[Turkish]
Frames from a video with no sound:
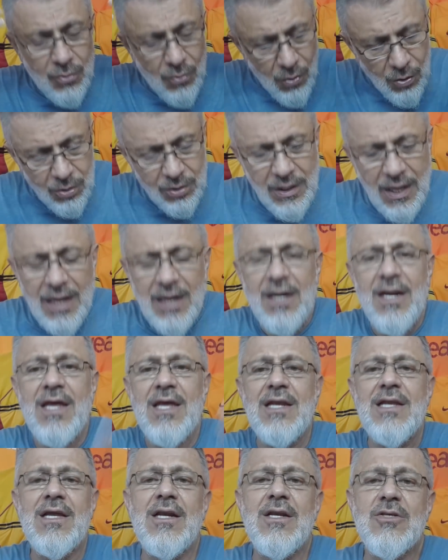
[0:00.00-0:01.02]
onlarla
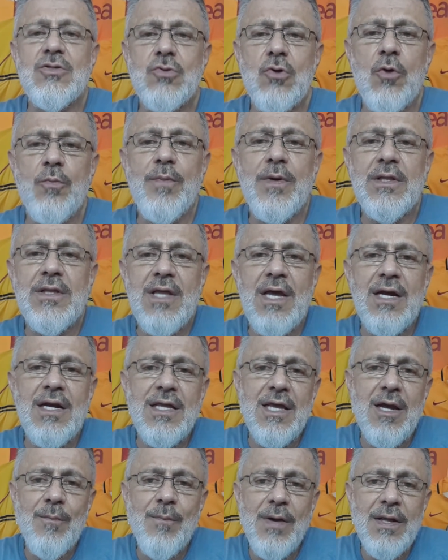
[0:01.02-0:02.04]
ilgili
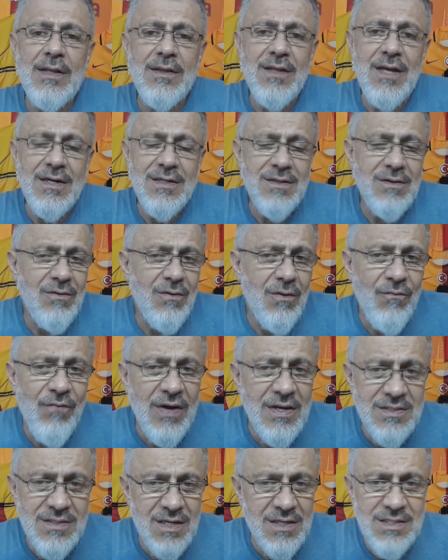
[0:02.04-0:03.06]
sohbetlerini yapanlar
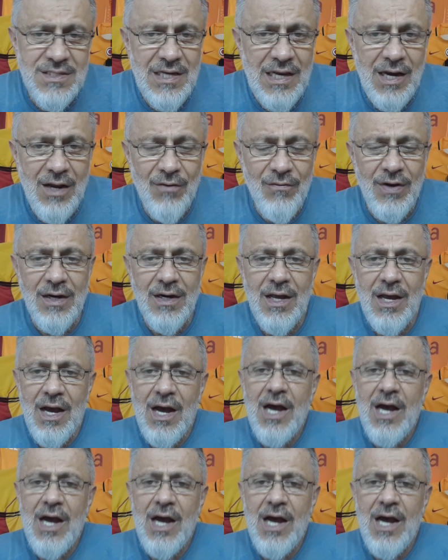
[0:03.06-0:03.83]
fazlasıyla var.